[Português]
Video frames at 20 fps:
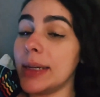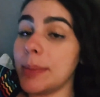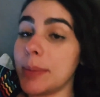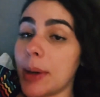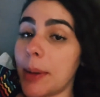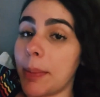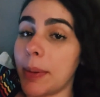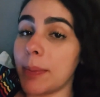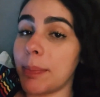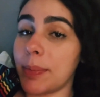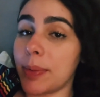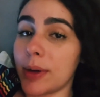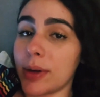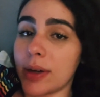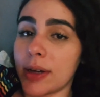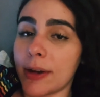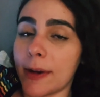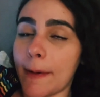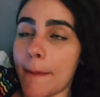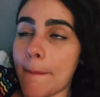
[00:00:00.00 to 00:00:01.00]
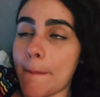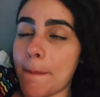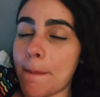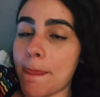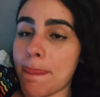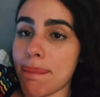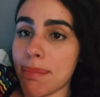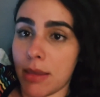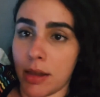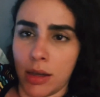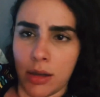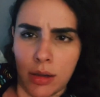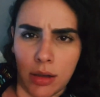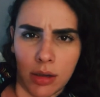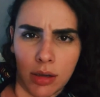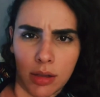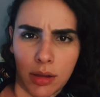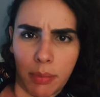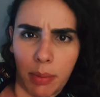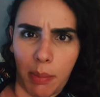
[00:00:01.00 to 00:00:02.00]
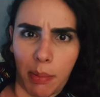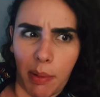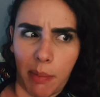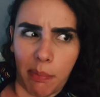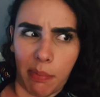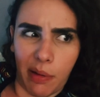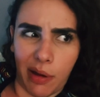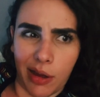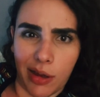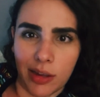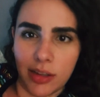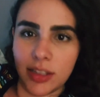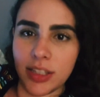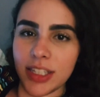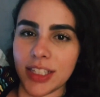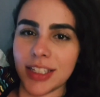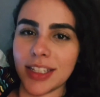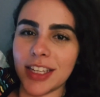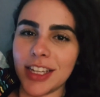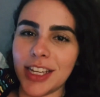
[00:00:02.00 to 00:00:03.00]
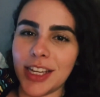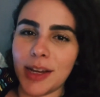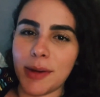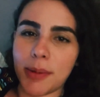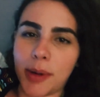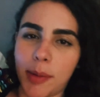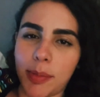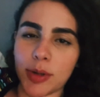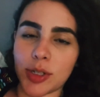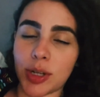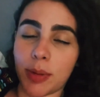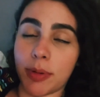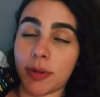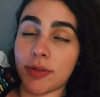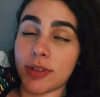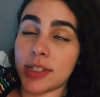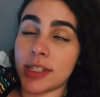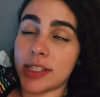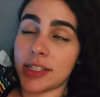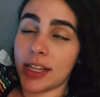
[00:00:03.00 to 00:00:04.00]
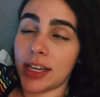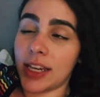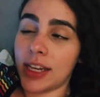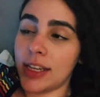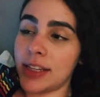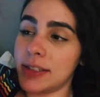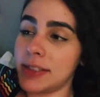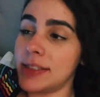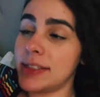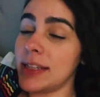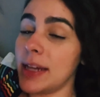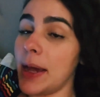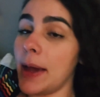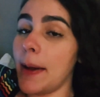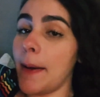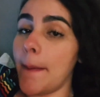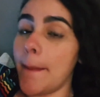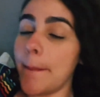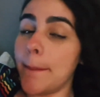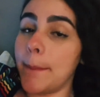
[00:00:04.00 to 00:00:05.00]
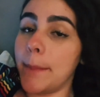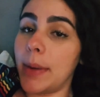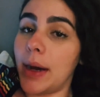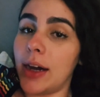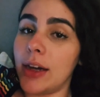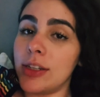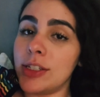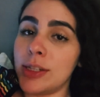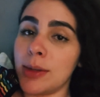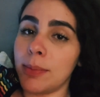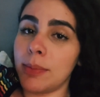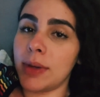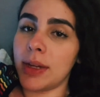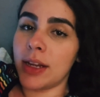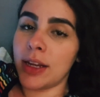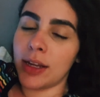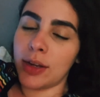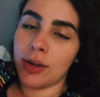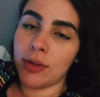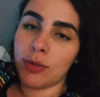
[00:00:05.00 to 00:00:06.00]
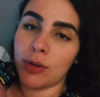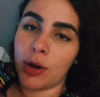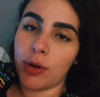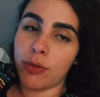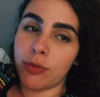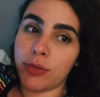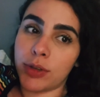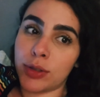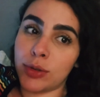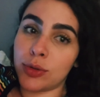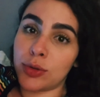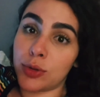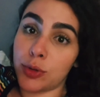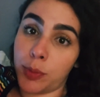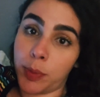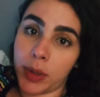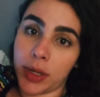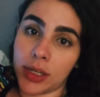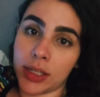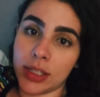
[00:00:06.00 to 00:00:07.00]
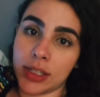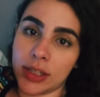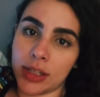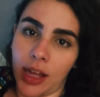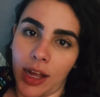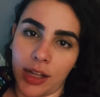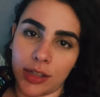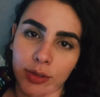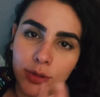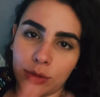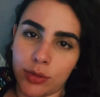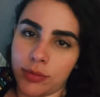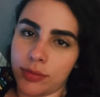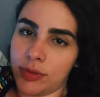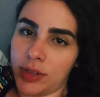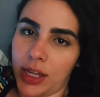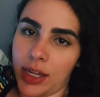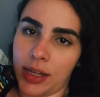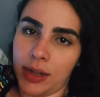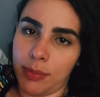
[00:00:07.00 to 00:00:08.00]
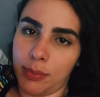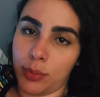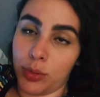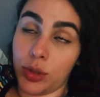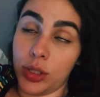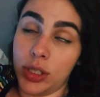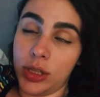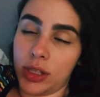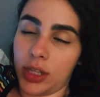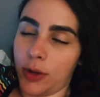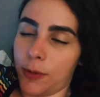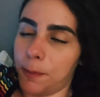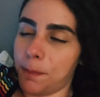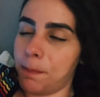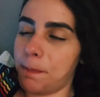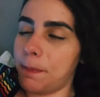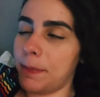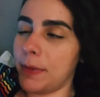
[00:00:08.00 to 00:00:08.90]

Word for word: Pra papá... Eita, papapá. Pra postar pra vocês. Mas também não é um vídeo super editado, né, bonitão.